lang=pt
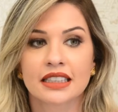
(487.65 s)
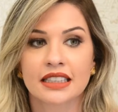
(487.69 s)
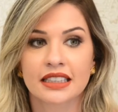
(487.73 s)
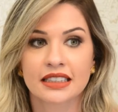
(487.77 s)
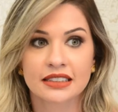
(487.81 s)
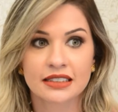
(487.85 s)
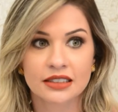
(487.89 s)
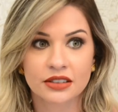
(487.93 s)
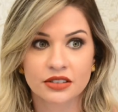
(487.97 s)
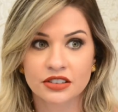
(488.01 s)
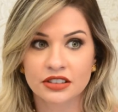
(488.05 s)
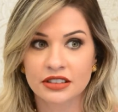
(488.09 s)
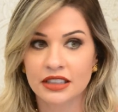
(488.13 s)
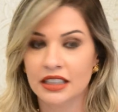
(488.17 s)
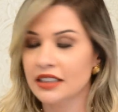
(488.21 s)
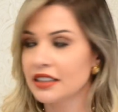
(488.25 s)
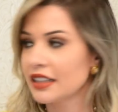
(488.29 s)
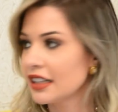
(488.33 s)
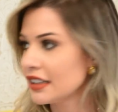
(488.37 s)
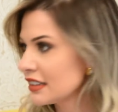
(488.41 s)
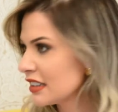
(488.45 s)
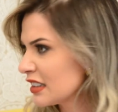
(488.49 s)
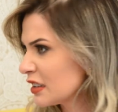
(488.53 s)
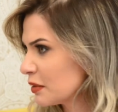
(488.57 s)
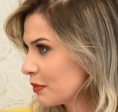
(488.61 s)
questão de
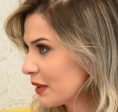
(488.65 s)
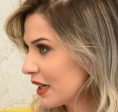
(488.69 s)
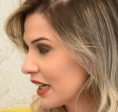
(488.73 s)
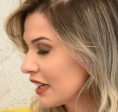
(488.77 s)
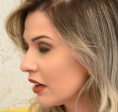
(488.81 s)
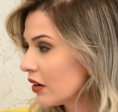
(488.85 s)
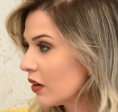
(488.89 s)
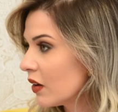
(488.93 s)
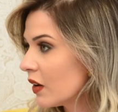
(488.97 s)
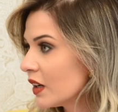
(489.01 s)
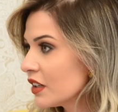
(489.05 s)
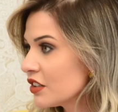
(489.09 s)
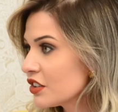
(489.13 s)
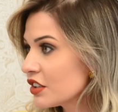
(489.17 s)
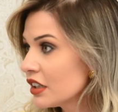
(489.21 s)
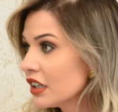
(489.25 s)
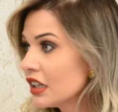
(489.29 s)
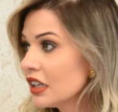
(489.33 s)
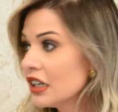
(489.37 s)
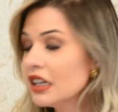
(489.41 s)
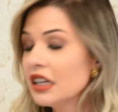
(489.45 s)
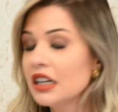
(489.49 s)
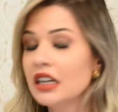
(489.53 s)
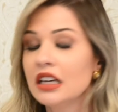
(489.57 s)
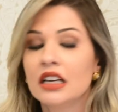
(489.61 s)
tendências para loja
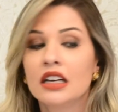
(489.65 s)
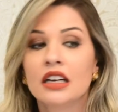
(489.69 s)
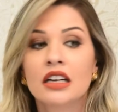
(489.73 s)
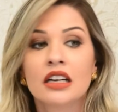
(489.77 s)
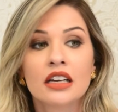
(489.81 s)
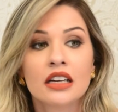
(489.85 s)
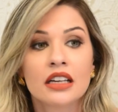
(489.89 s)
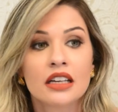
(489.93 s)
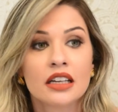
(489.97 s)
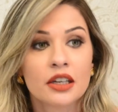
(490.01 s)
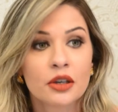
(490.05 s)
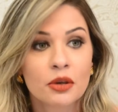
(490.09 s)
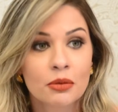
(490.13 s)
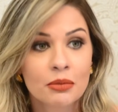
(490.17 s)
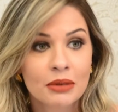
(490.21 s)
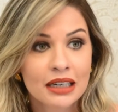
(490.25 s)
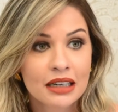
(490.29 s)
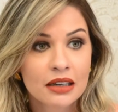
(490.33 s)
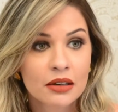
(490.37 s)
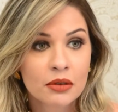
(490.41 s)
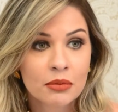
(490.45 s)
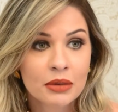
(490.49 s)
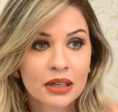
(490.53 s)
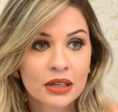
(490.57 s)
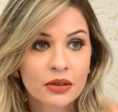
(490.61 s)
e
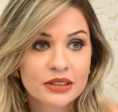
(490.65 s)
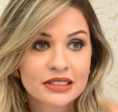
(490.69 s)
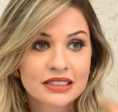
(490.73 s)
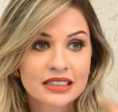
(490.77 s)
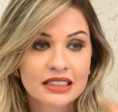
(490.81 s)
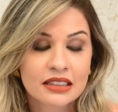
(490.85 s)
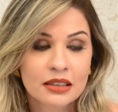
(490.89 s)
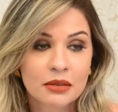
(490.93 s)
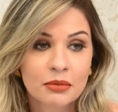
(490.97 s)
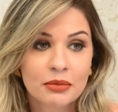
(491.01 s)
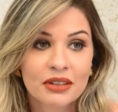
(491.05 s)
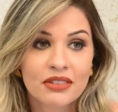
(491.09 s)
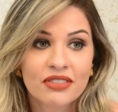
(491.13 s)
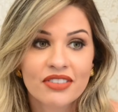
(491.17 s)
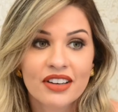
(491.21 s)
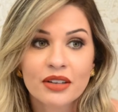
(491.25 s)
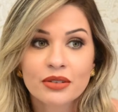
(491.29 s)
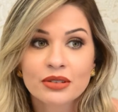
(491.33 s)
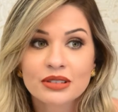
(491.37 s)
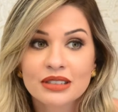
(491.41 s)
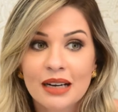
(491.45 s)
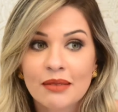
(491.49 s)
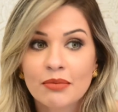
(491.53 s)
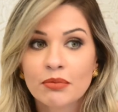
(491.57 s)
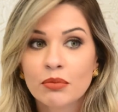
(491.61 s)
uma, uma coisa que também vai
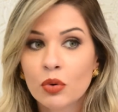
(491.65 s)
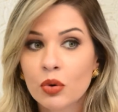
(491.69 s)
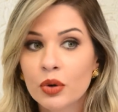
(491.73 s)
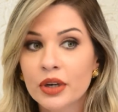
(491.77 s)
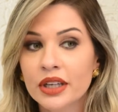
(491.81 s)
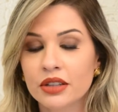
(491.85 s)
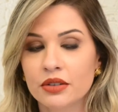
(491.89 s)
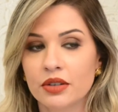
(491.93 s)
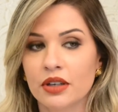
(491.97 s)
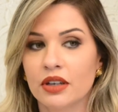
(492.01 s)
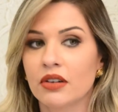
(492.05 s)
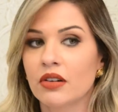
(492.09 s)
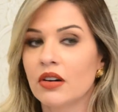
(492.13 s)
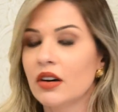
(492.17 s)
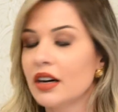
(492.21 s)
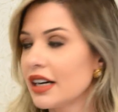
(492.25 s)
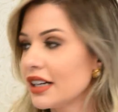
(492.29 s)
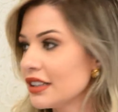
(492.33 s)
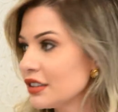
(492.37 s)
usar muito agora